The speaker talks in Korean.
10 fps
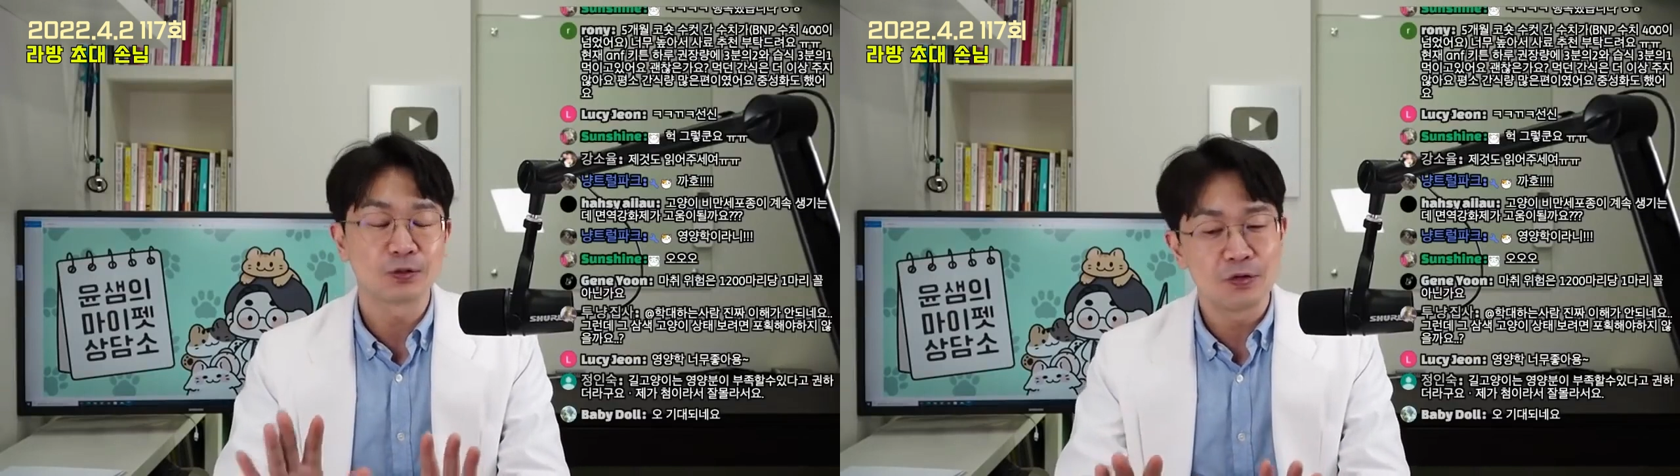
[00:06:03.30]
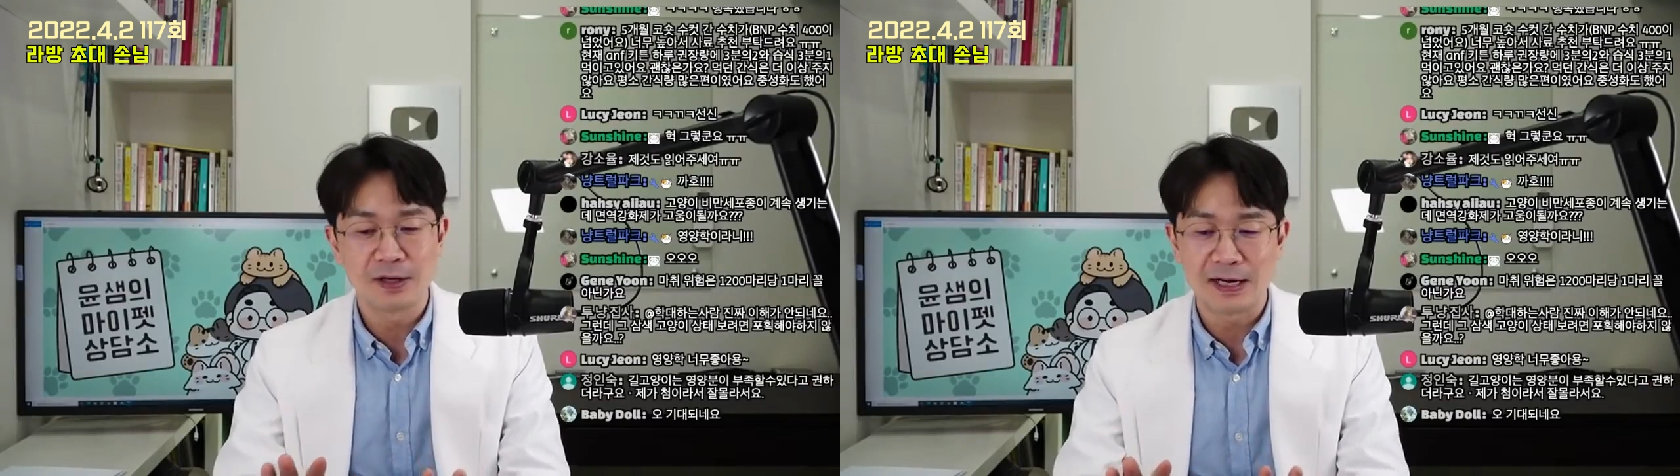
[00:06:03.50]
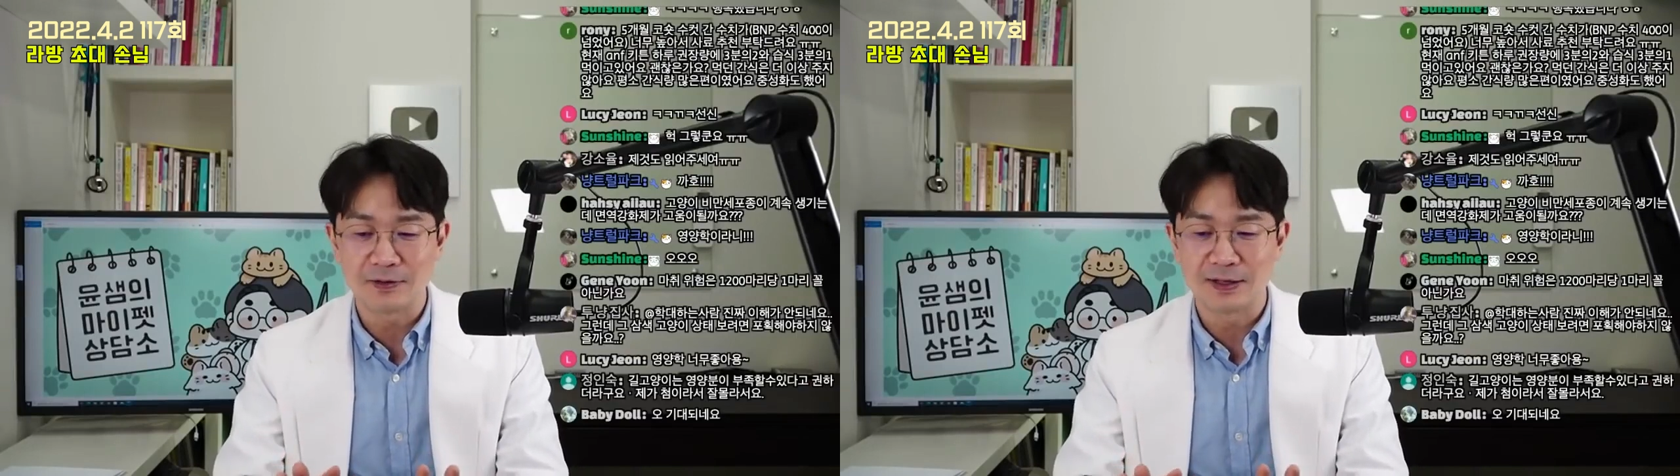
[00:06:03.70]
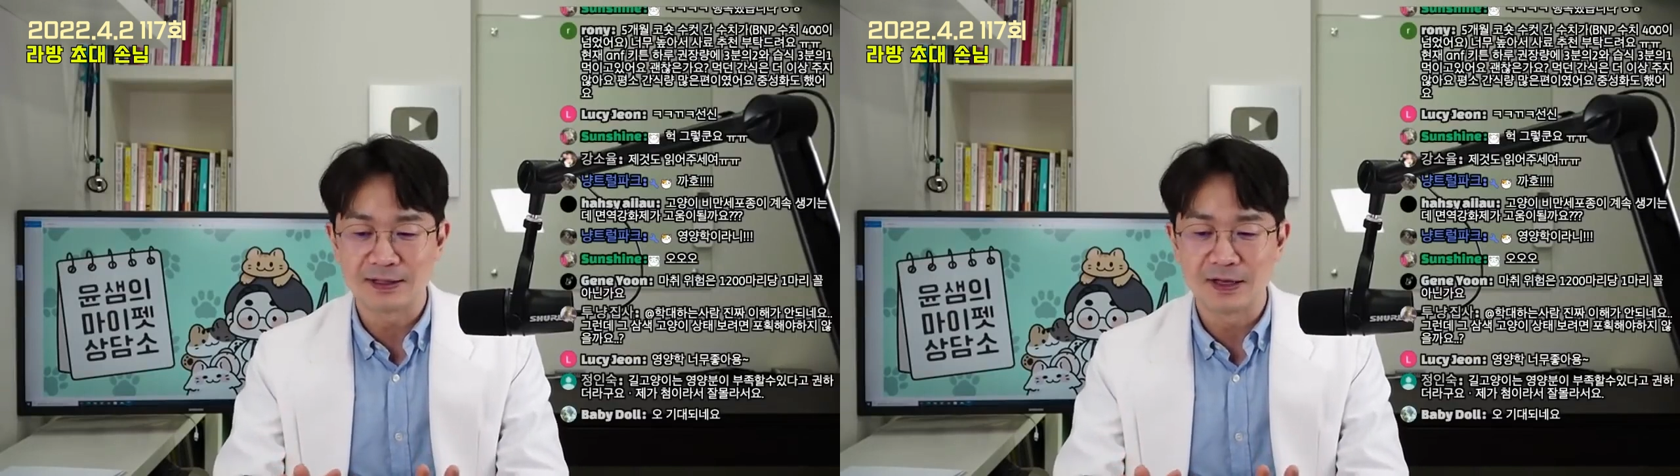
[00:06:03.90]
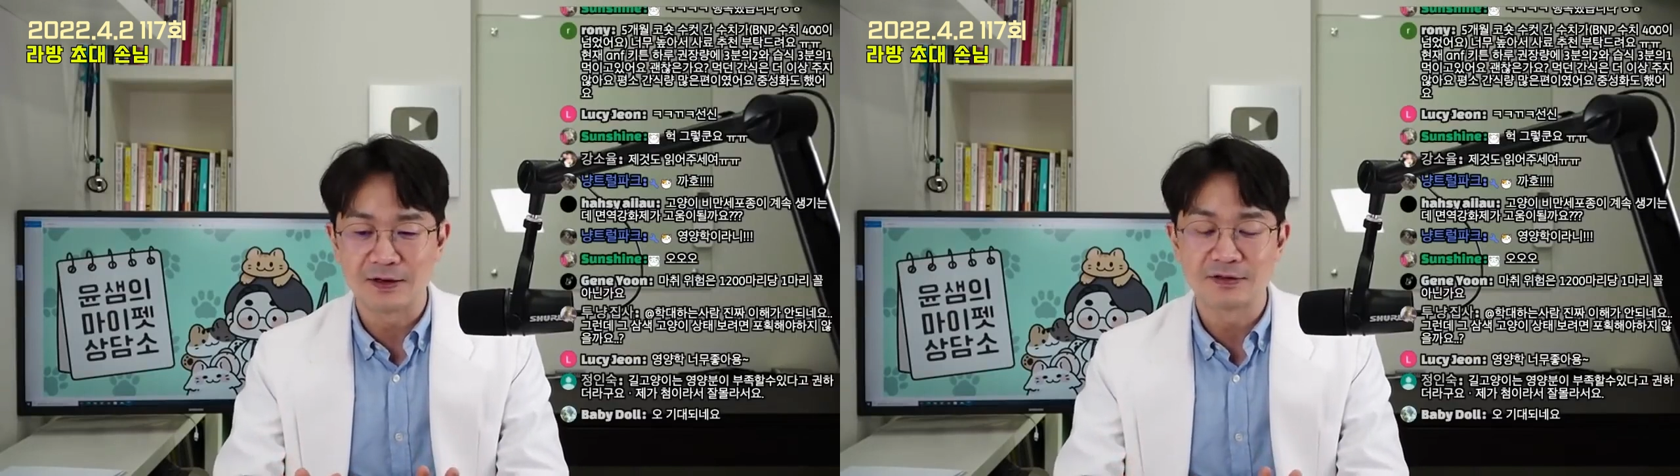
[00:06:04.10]
토요일로 할 것
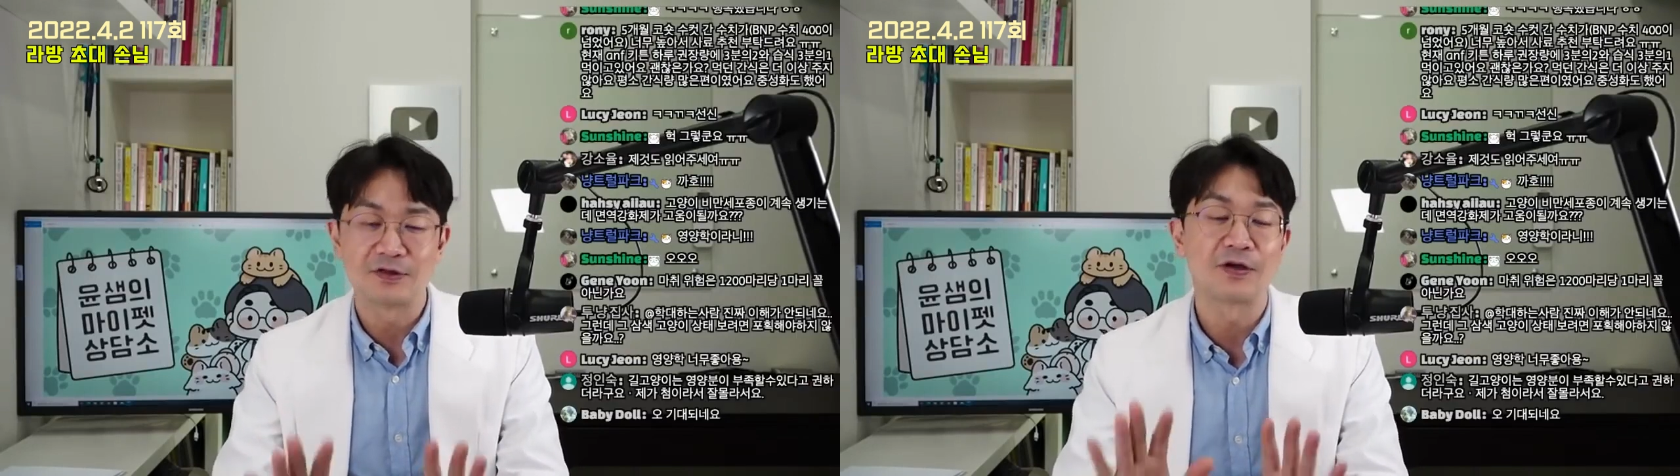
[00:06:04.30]
같아요. 그래서